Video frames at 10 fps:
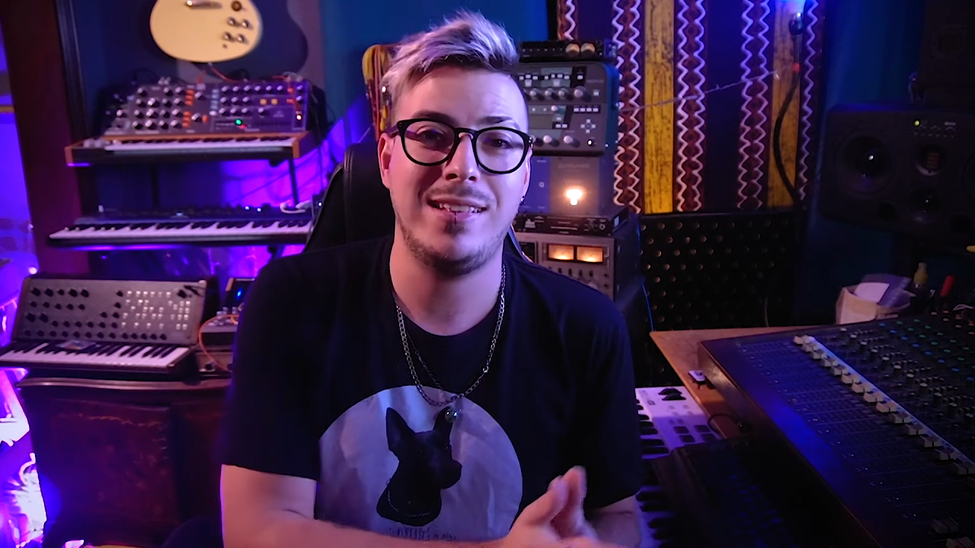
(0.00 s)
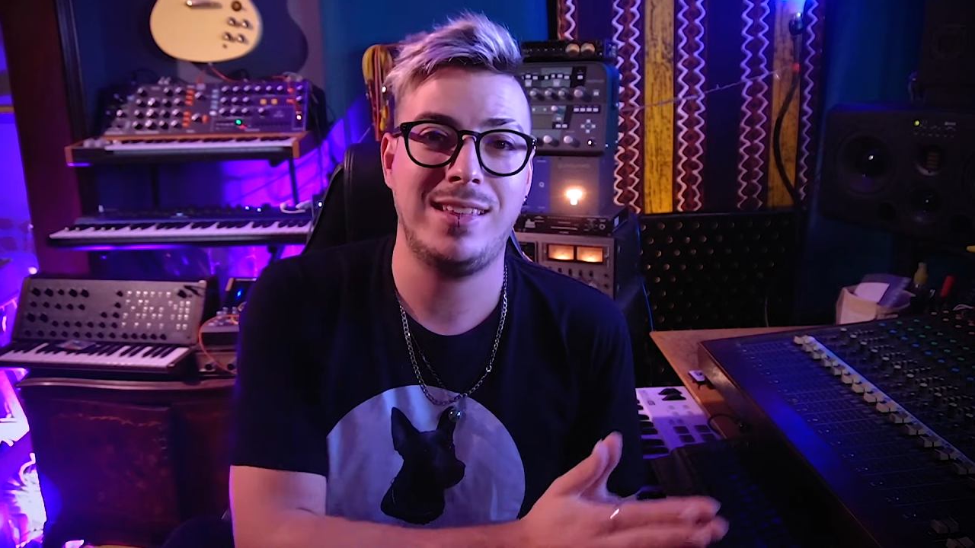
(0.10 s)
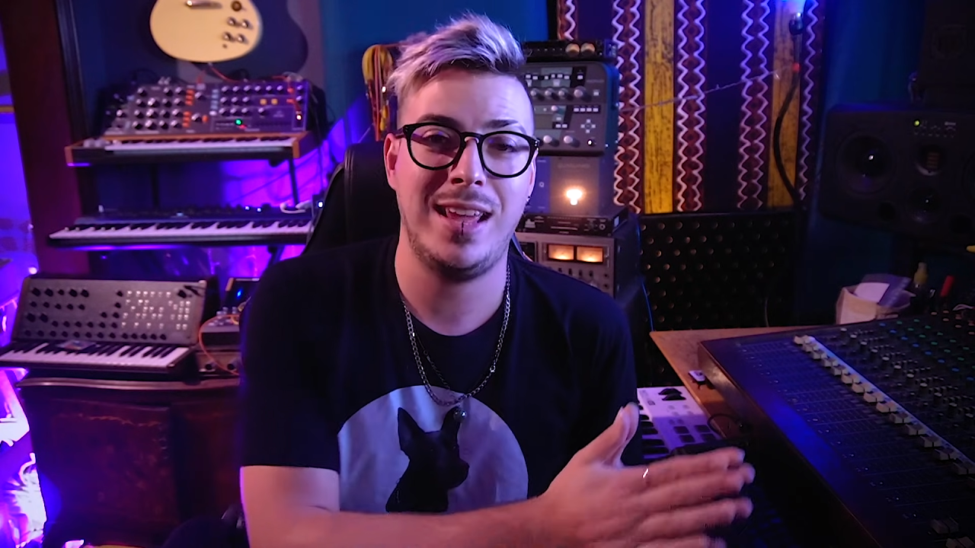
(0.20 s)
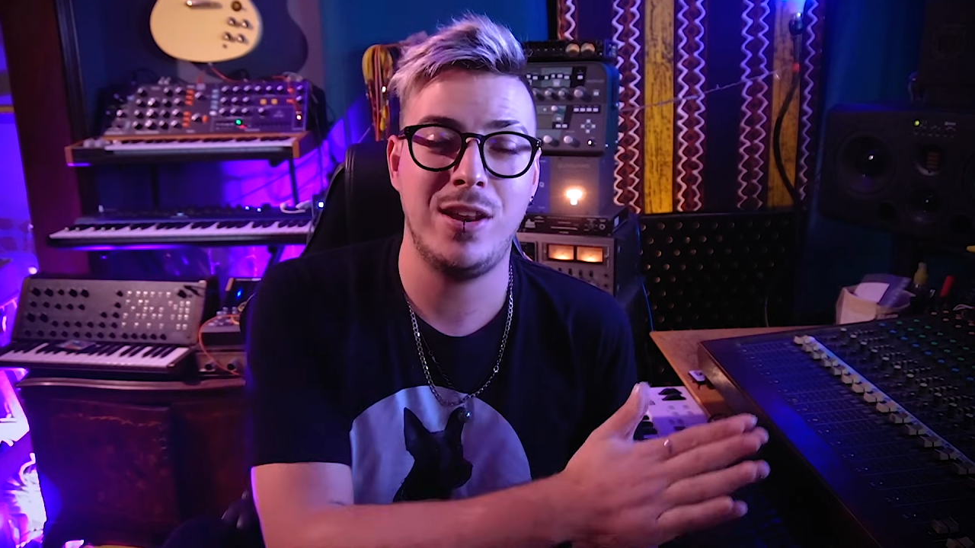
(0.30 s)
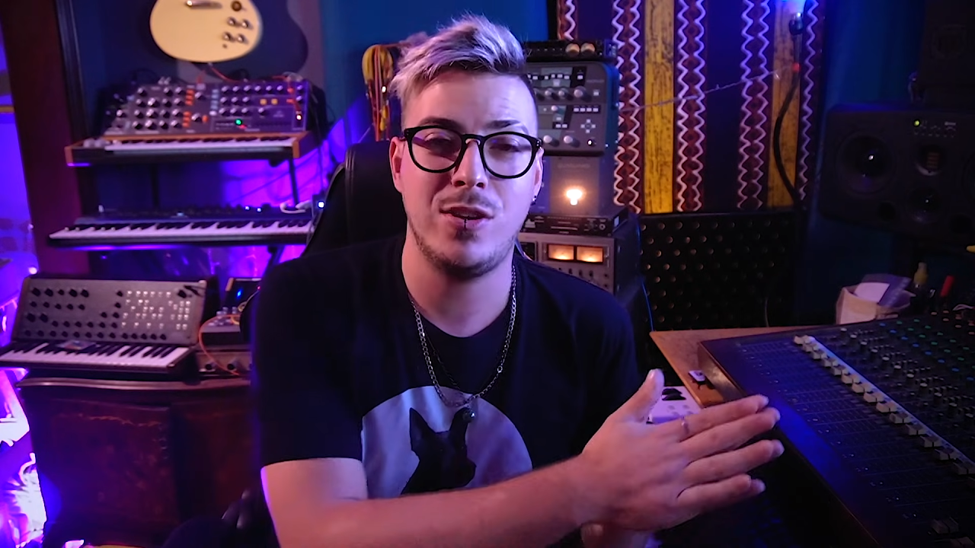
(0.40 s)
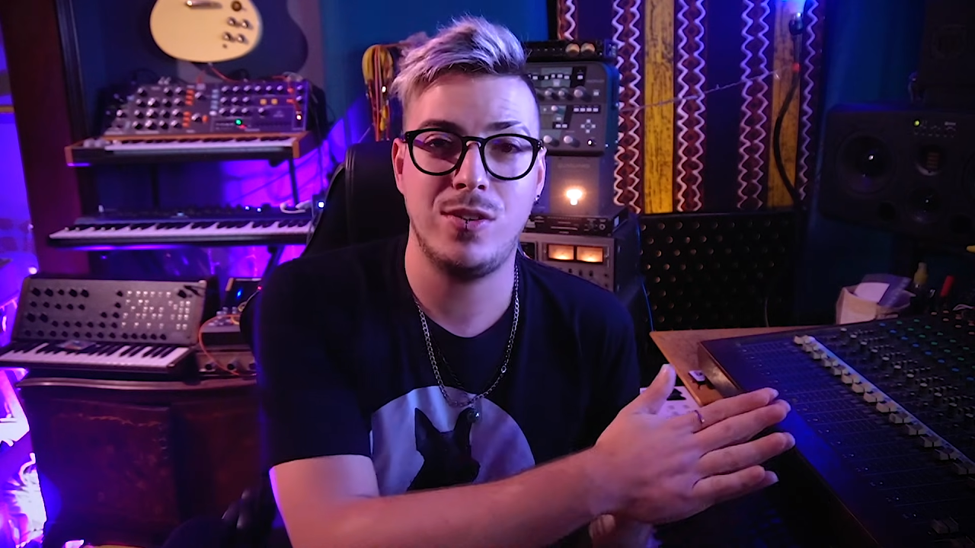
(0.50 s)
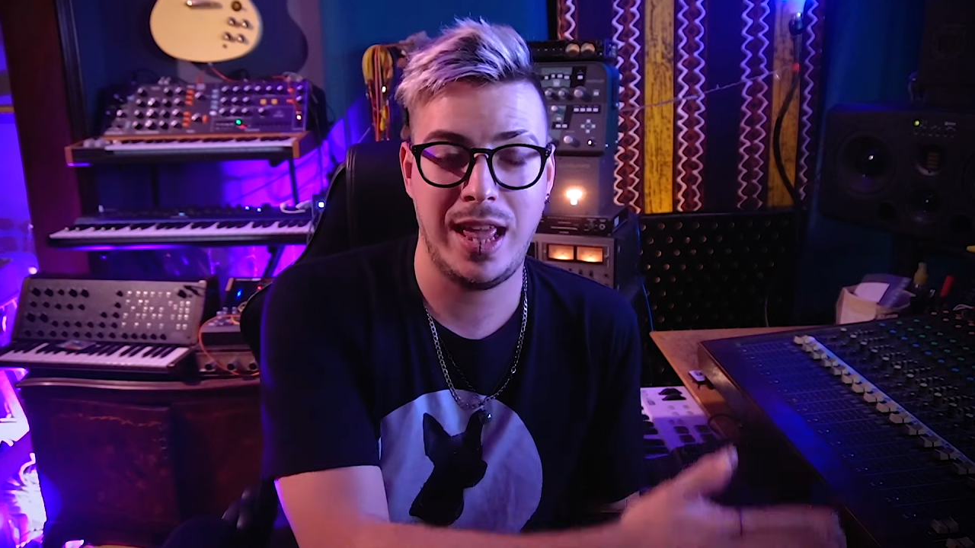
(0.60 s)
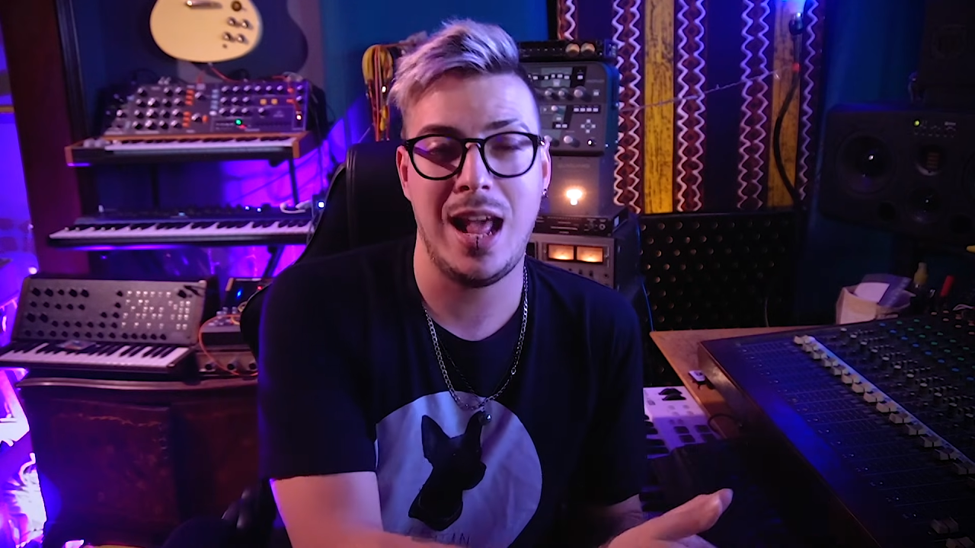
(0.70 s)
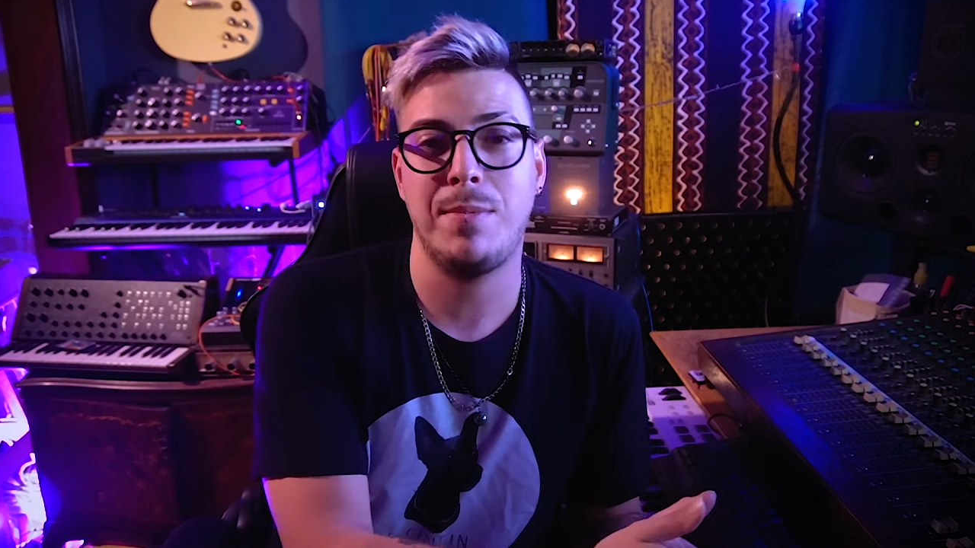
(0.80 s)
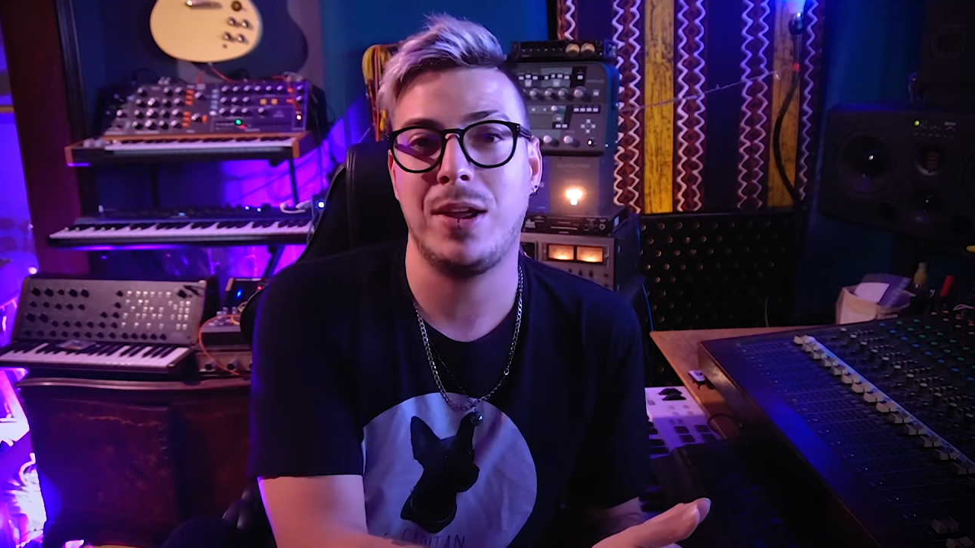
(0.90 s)
decidiendo
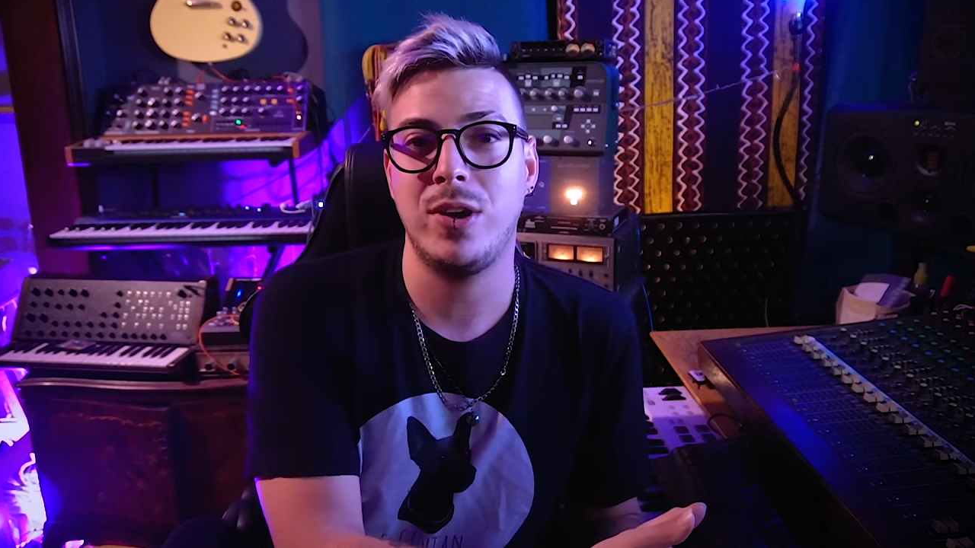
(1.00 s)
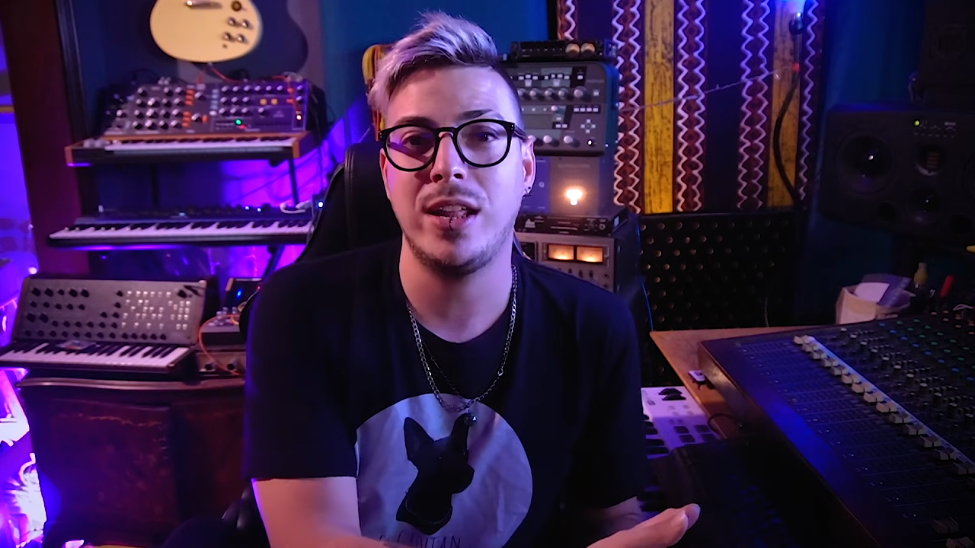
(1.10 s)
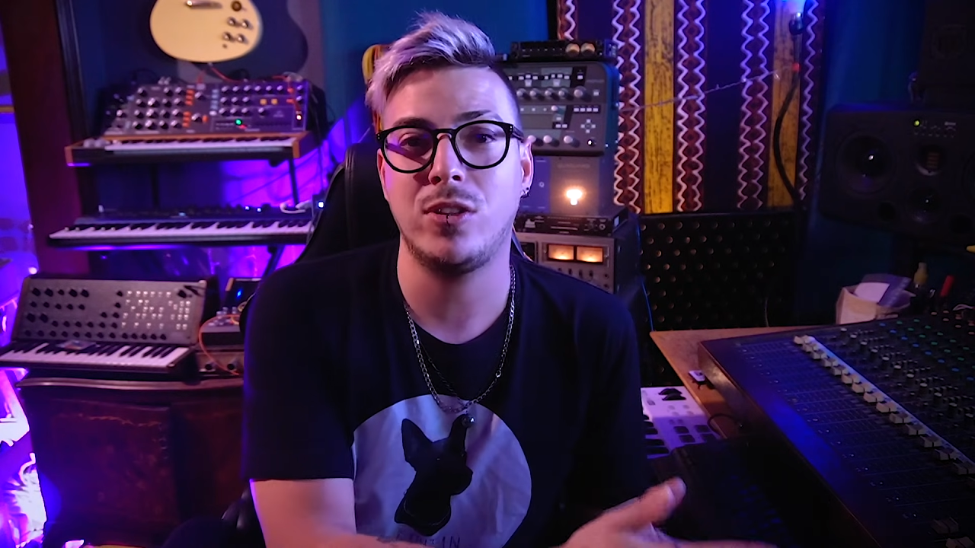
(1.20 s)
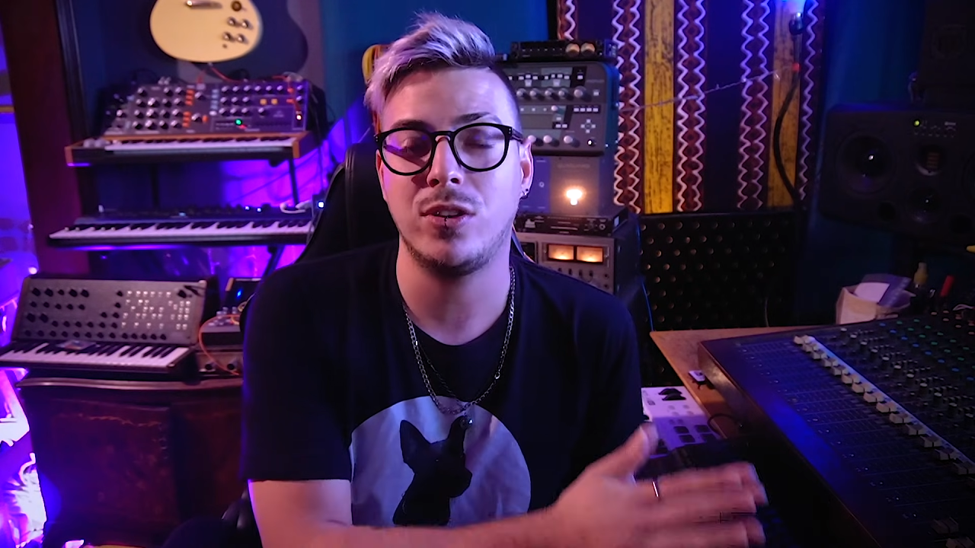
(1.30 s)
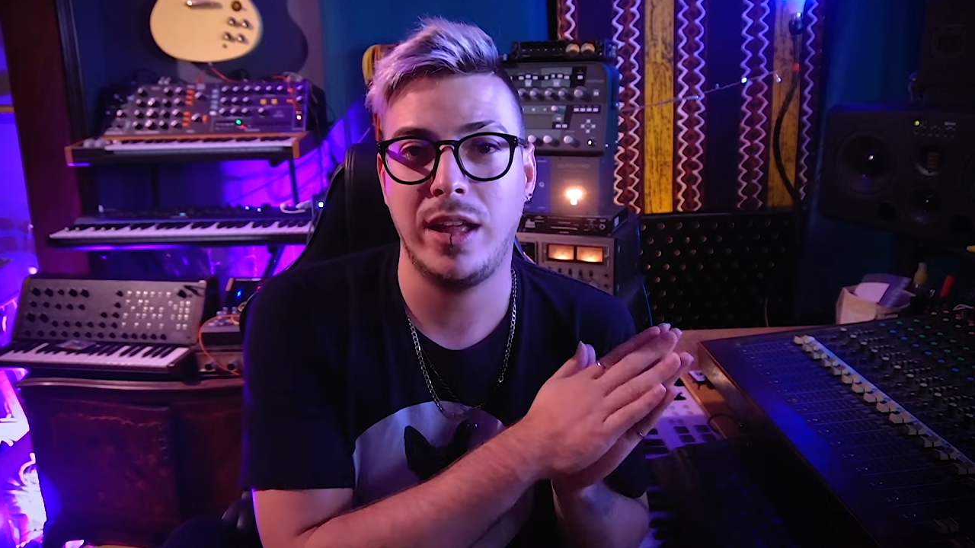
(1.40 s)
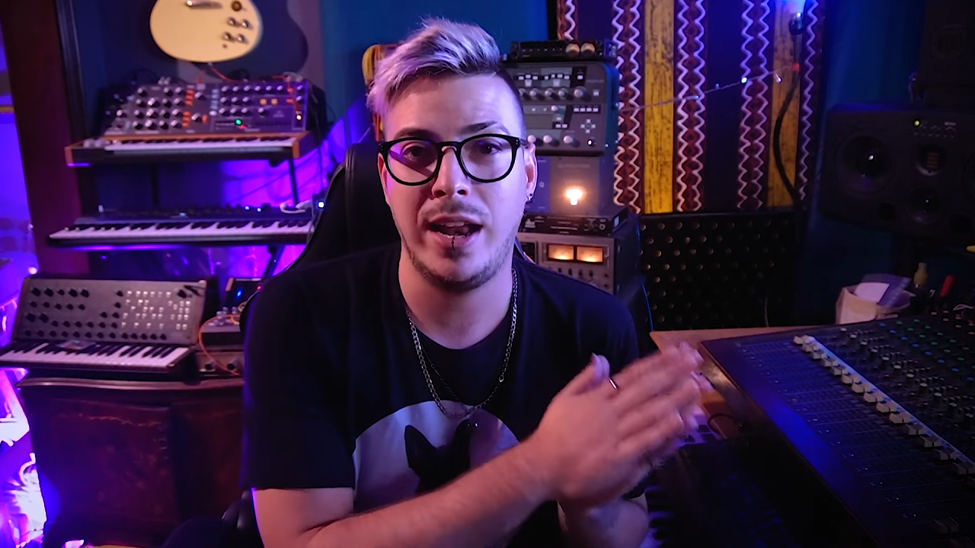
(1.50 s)
quedarme con esto